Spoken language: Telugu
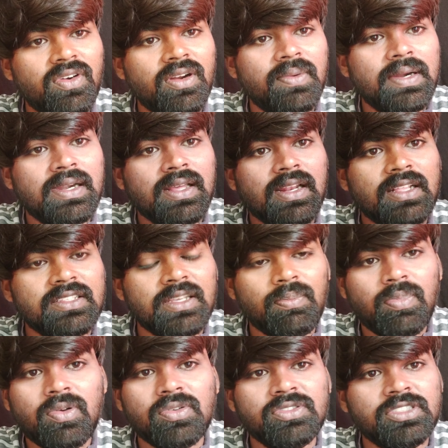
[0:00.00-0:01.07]
ఫుడ్ పెట్టాలని
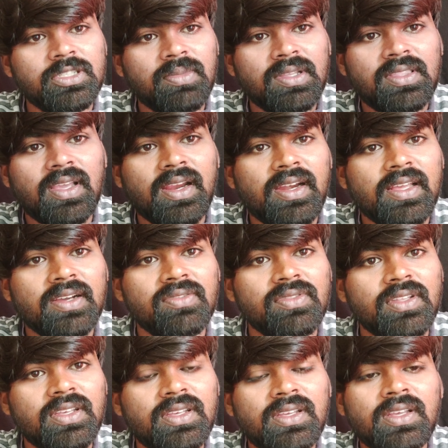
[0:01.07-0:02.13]
చెప్పి కొంచెం అయితే ఐడియా
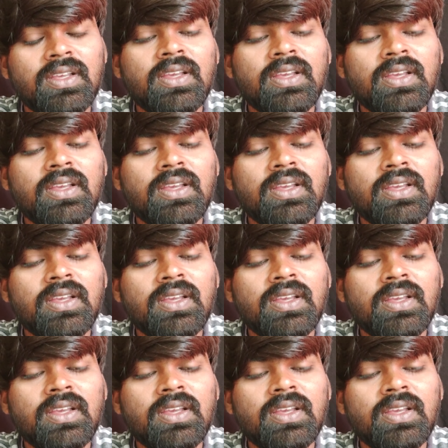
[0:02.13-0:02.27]
ఉంది